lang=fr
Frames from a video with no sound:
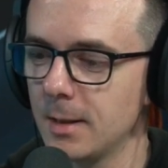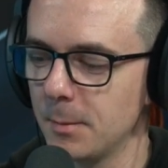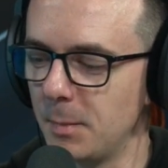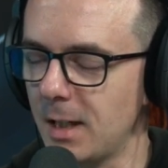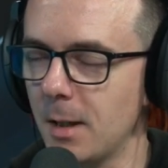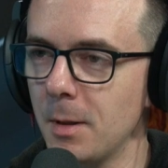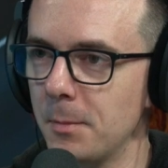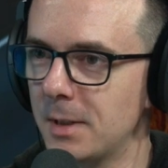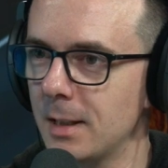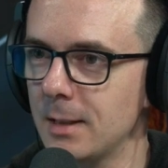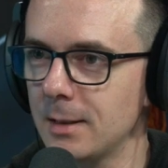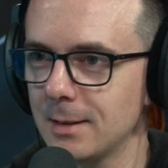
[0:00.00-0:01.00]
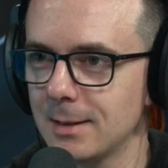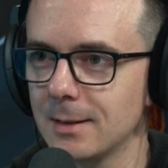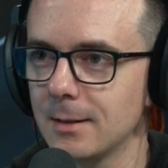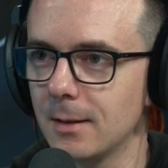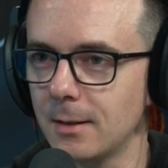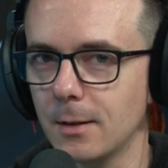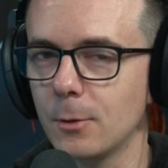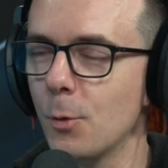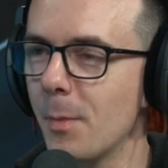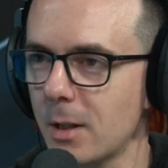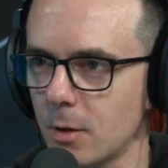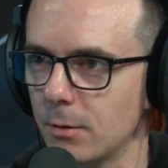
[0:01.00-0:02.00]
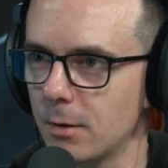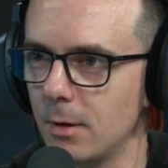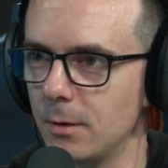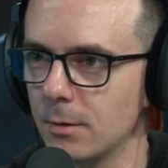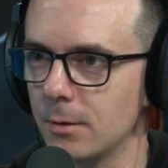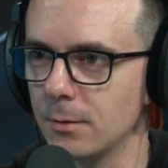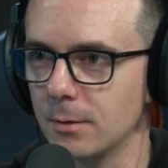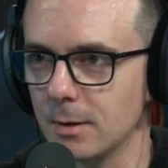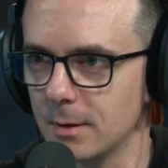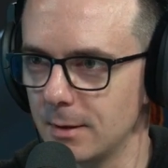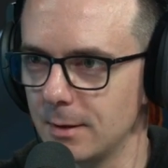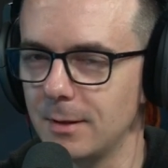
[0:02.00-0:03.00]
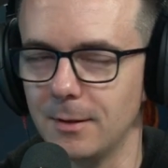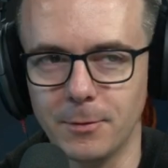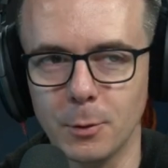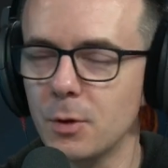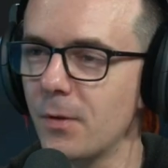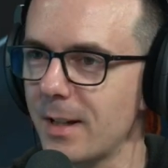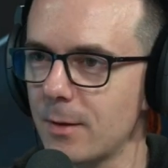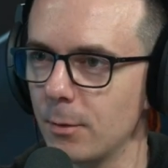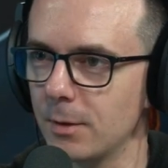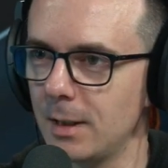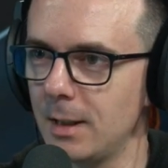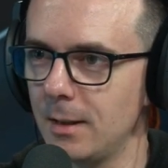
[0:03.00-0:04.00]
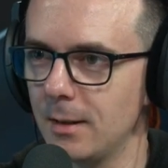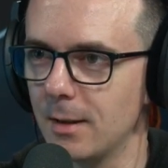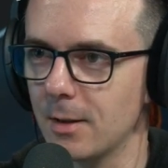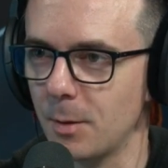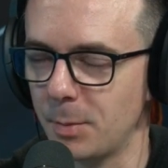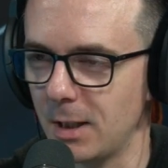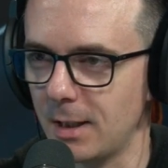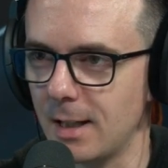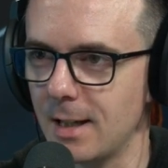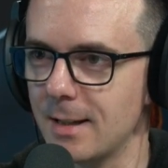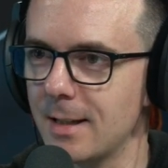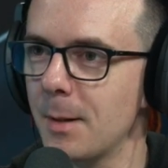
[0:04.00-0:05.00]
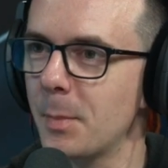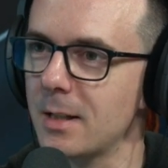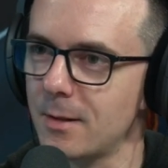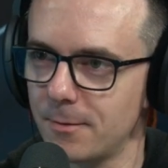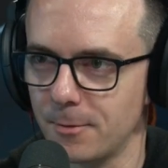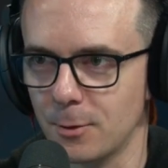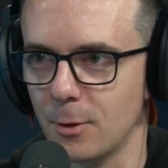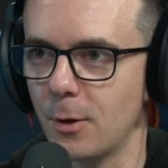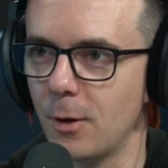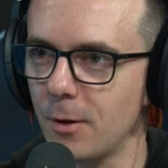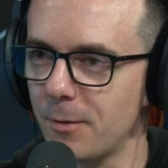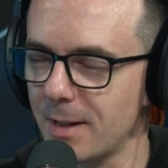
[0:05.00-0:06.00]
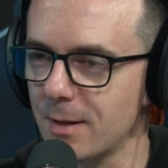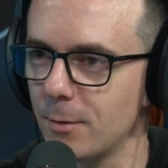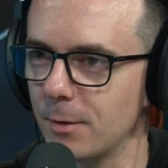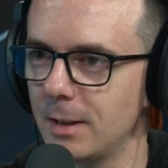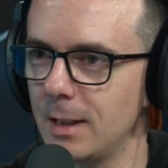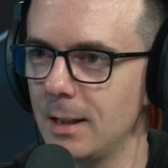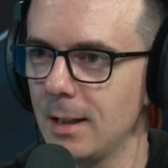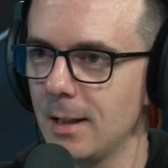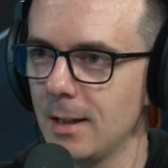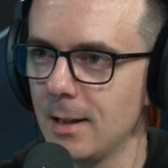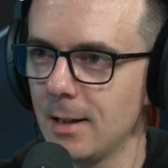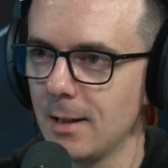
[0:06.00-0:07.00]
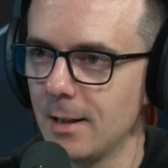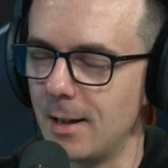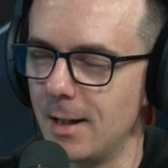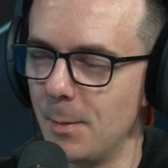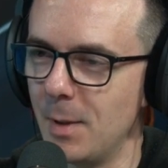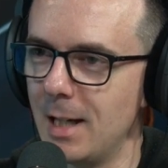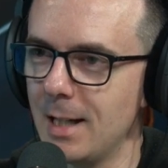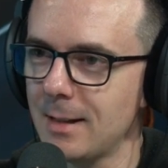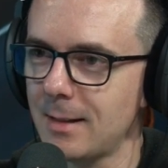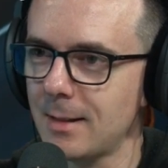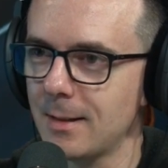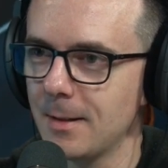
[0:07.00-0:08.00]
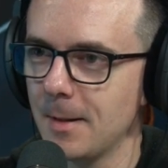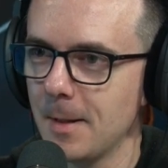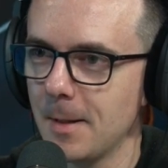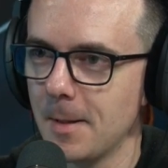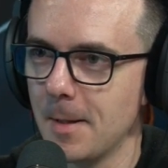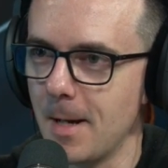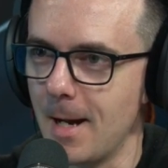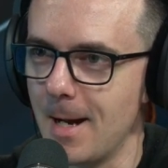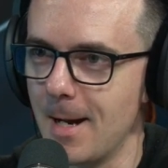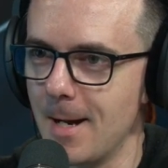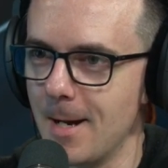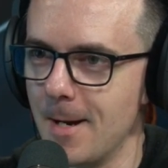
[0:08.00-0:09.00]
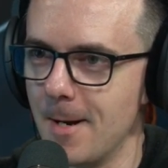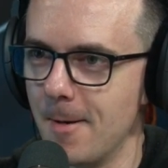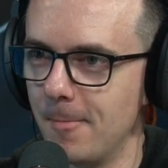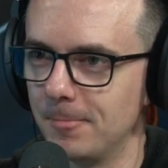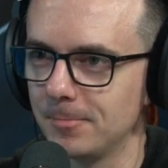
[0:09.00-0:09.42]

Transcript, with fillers: mais qu'en même temps, là, tu as deux matchs contre Toronto. Il faut que tu fasses tourner en championnat canadien. Après ça, il faut que tu refasses tourner en MLS. Exactement. Euh,